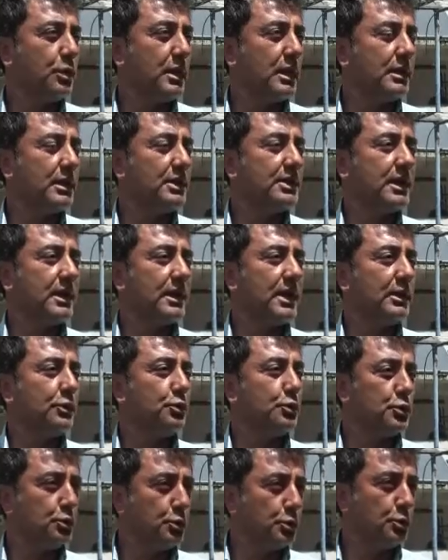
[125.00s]
olanlara şekerin
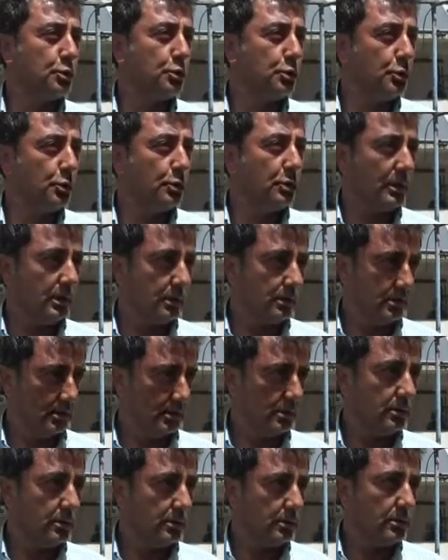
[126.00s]
düşürdüğünü
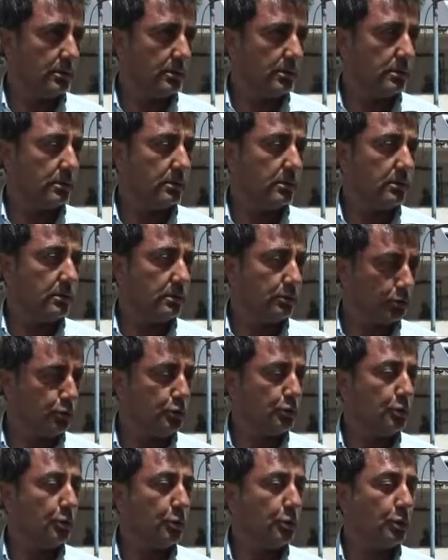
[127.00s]
e,
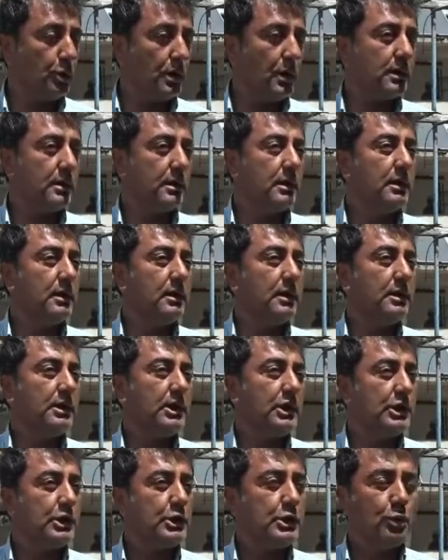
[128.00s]
düşürüyor diyorlar.
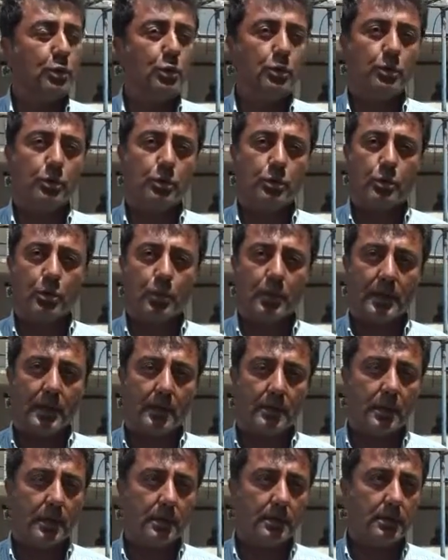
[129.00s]
İnsülin
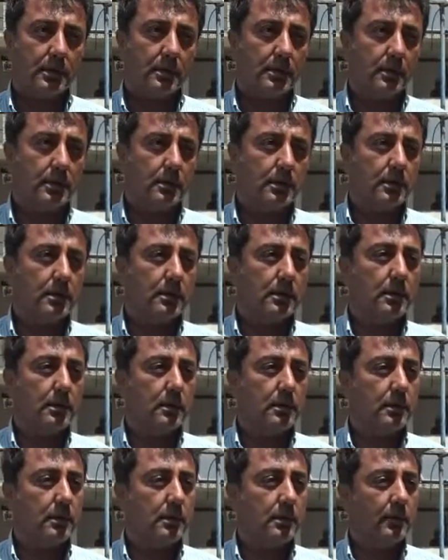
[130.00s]
kullananlar e,
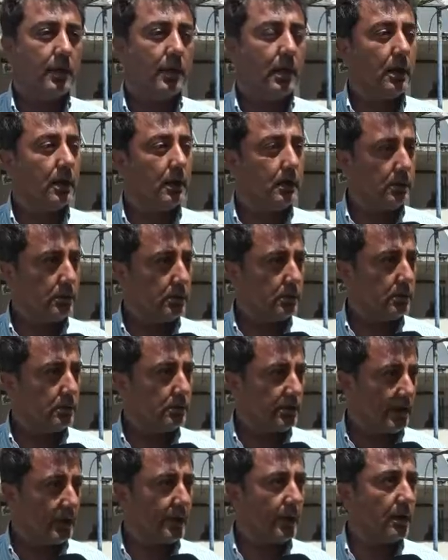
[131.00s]
veya
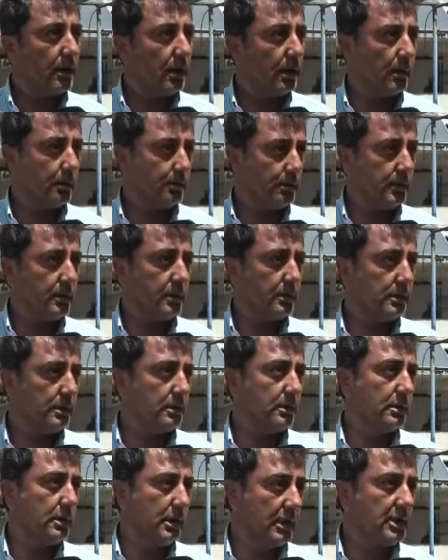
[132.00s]
şeker hapı
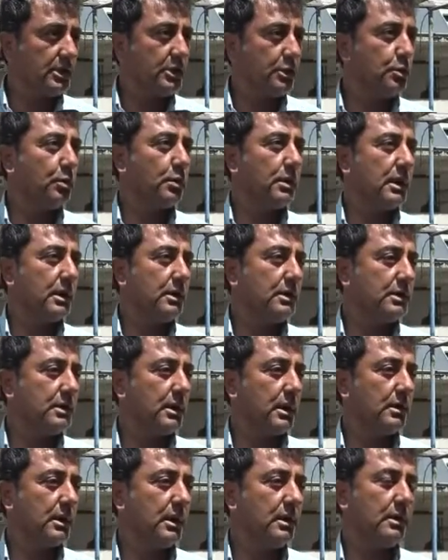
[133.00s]
ilacı kullanan
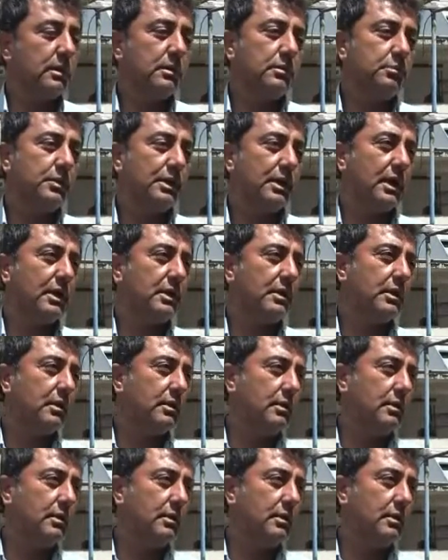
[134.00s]
insanlar bir daha